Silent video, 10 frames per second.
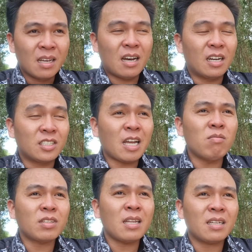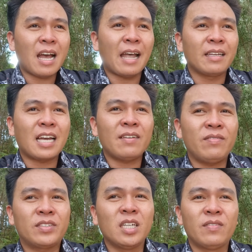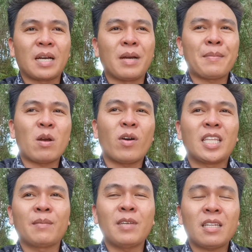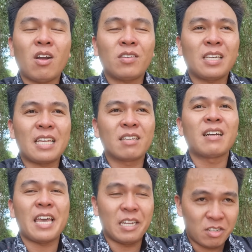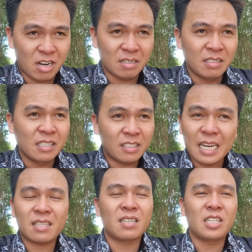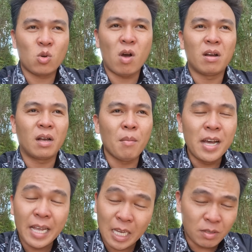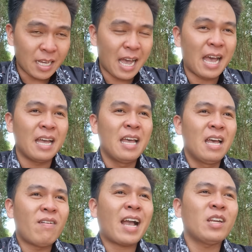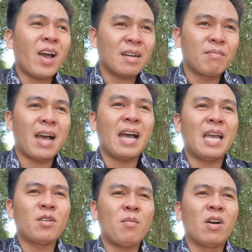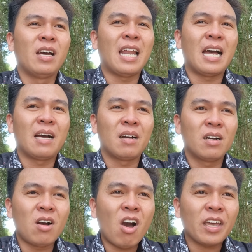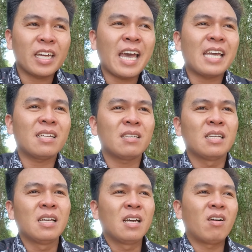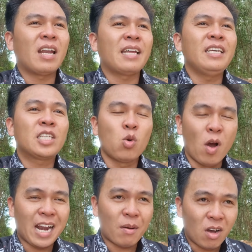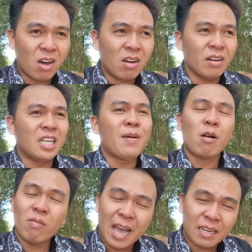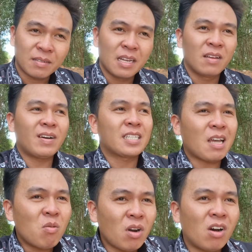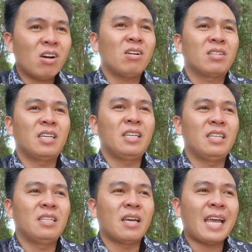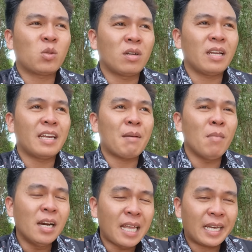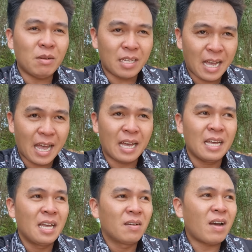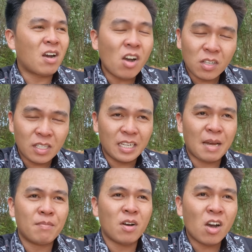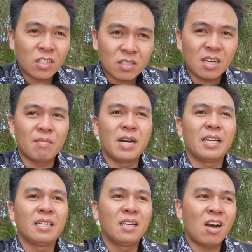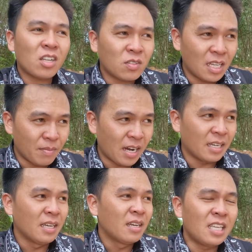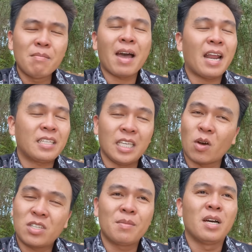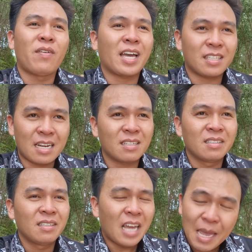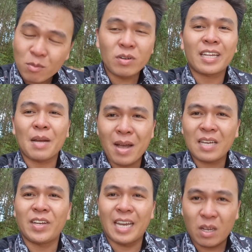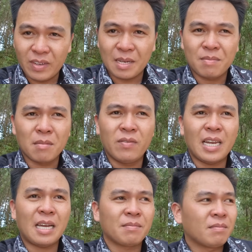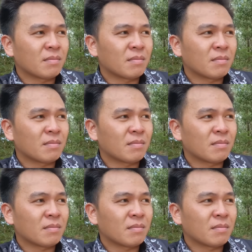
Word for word: À, trong tất cả những cái sự việc mà em đang quan tâm nhất đó chính là dựng lại hiện trường, chặt dây xuồng, bơi ra cứu chị Hà. Và cái đoạn mà em nói mọi người là gọi cái anh gọi là đi xuồng nào đó để đi báo công an. Và sau đó thì anh Tuấn này đã bơi ra cứu chị Hà và gọi cho dì Năm, gọi cho Dựng Mười, gọi cho dì Mười, nhưng mà lại chỉ có Dựng Mười phá kết sắt. Em cũng đang thắc mắc cái vấn đề này cái việc. Bởi vì là